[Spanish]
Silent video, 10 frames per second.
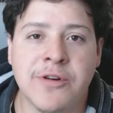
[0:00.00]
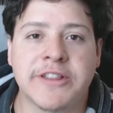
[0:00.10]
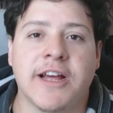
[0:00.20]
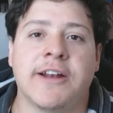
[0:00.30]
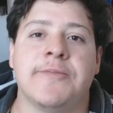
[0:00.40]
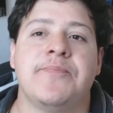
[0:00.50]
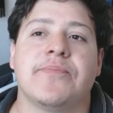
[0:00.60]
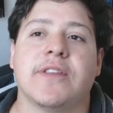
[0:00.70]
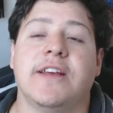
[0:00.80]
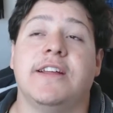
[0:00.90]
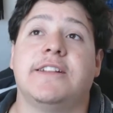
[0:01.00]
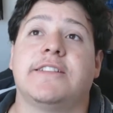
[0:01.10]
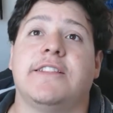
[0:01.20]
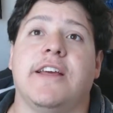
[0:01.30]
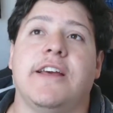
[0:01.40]
¿Cómo están?
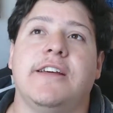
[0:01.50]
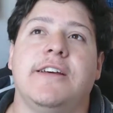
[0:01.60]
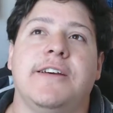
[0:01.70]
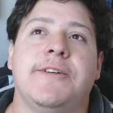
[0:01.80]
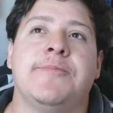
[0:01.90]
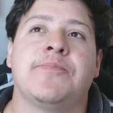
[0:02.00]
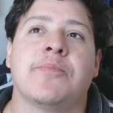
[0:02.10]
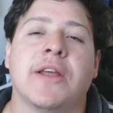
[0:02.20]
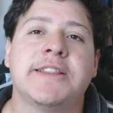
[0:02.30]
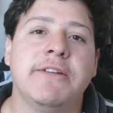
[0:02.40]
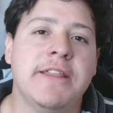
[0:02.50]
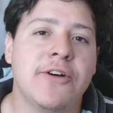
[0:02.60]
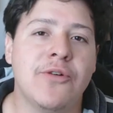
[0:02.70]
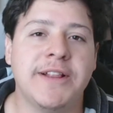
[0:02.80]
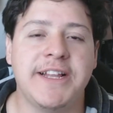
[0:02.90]
Este, este
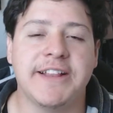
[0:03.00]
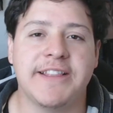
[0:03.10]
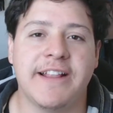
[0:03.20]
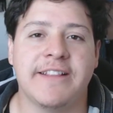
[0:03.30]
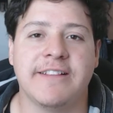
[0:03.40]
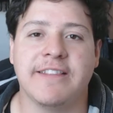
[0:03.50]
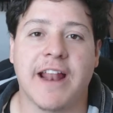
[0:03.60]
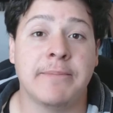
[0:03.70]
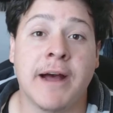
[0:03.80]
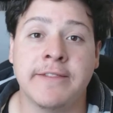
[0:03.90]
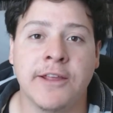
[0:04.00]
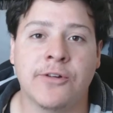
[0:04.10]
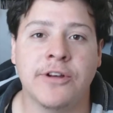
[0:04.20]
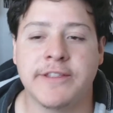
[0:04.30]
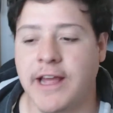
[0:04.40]
video no va a ser tan
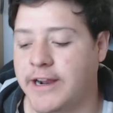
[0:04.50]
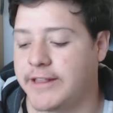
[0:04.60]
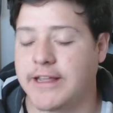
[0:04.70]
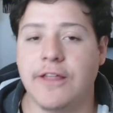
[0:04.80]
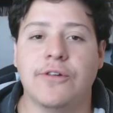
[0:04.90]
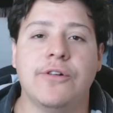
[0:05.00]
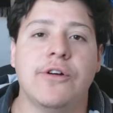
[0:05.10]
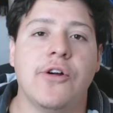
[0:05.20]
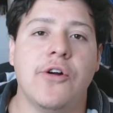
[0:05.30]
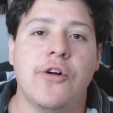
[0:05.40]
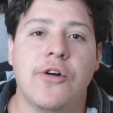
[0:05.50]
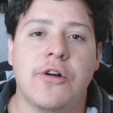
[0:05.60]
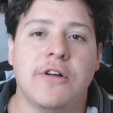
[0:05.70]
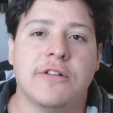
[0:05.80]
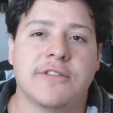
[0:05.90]
dramático ni tan gritado.
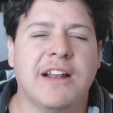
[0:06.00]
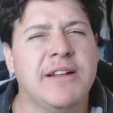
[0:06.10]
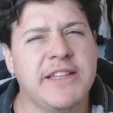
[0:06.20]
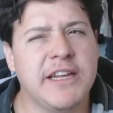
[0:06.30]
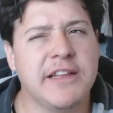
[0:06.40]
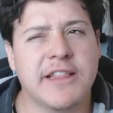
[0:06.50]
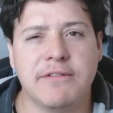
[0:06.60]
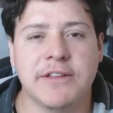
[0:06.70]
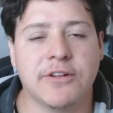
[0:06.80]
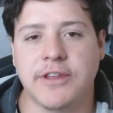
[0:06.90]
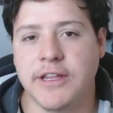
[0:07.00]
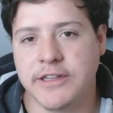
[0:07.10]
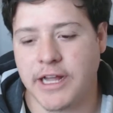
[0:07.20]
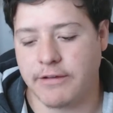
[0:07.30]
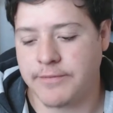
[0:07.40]
Tal vez sí, tal vez no,
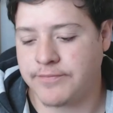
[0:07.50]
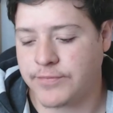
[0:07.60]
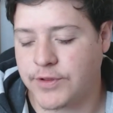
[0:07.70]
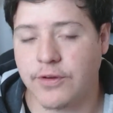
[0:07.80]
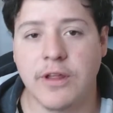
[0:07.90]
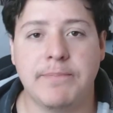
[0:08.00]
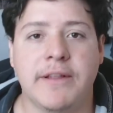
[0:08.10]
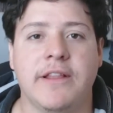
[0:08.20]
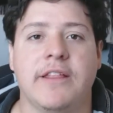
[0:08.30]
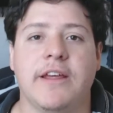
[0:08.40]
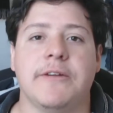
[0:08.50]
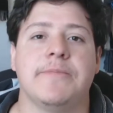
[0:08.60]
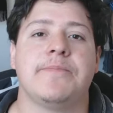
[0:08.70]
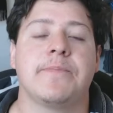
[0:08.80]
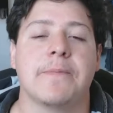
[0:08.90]
quién sabe. Todo depende de,
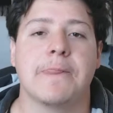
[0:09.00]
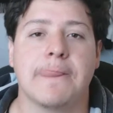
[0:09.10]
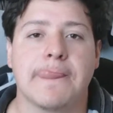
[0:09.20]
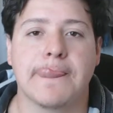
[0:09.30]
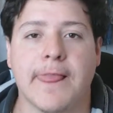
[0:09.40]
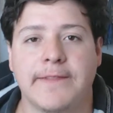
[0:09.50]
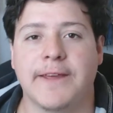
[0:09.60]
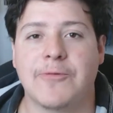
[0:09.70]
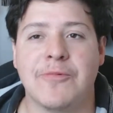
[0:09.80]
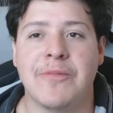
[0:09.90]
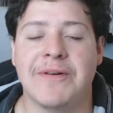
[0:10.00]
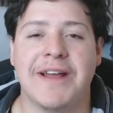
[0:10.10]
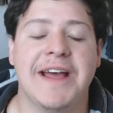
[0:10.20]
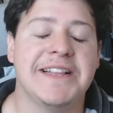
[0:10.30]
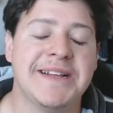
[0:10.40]
de cómo me
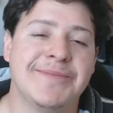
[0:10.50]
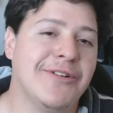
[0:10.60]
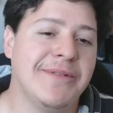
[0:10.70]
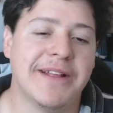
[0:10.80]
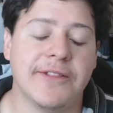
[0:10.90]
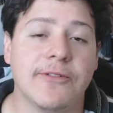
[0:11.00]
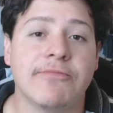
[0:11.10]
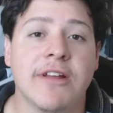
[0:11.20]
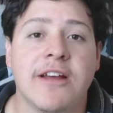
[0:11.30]
vaya desenvolviendo.